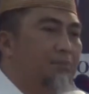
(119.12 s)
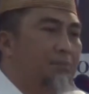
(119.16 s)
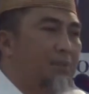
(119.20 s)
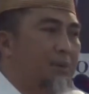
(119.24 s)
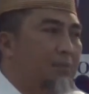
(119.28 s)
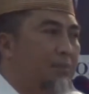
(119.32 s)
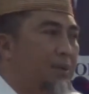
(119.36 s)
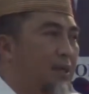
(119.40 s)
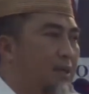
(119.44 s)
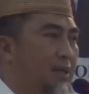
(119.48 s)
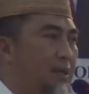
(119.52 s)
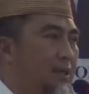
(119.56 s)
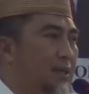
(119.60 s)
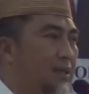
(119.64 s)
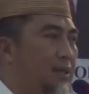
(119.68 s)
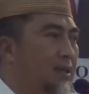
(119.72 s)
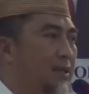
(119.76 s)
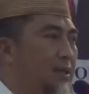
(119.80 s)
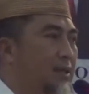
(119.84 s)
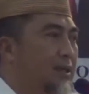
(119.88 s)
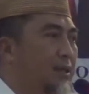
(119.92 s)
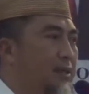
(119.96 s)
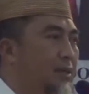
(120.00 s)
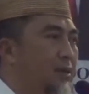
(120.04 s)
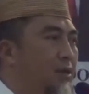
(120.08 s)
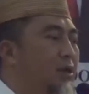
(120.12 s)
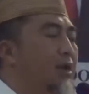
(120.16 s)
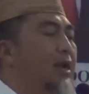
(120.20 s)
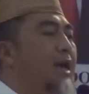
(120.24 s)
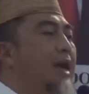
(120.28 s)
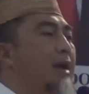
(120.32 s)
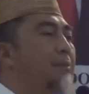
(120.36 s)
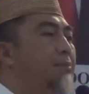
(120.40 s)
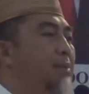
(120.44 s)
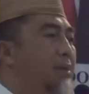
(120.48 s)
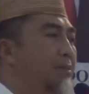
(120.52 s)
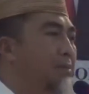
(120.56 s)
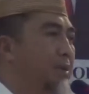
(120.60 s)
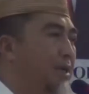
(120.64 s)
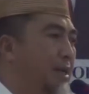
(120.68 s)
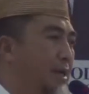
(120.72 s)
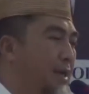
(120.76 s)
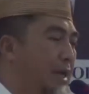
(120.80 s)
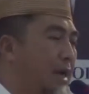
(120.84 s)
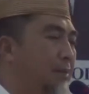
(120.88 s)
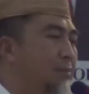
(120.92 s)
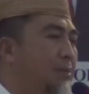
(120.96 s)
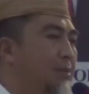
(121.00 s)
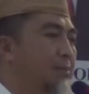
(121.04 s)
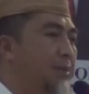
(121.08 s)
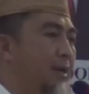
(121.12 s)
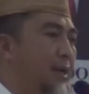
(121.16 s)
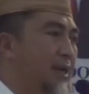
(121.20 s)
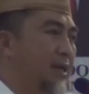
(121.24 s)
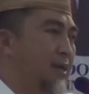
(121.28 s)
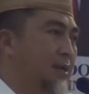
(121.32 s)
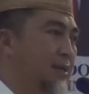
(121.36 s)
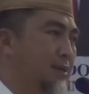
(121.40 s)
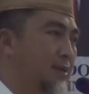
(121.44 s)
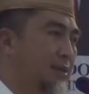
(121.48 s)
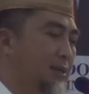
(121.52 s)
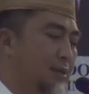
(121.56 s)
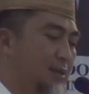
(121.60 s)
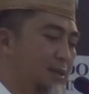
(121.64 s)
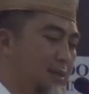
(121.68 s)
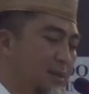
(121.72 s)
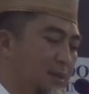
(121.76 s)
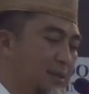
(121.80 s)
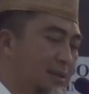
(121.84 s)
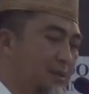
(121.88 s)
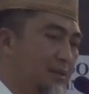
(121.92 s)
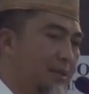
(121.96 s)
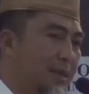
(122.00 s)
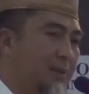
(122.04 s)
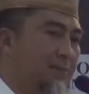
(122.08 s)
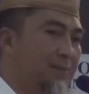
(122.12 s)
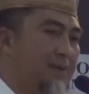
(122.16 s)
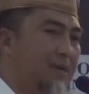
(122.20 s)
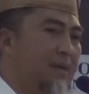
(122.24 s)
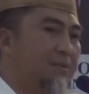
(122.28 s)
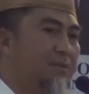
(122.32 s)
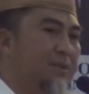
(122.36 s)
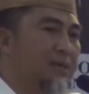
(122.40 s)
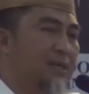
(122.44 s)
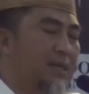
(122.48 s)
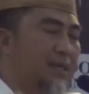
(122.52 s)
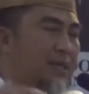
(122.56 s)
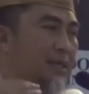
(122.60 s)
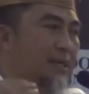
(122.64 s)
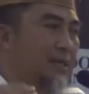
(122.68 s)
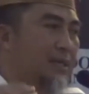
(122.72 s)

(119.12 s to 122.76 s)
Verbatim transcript: PBI, oleh APBD, APBN. E. Tapi yang menjadi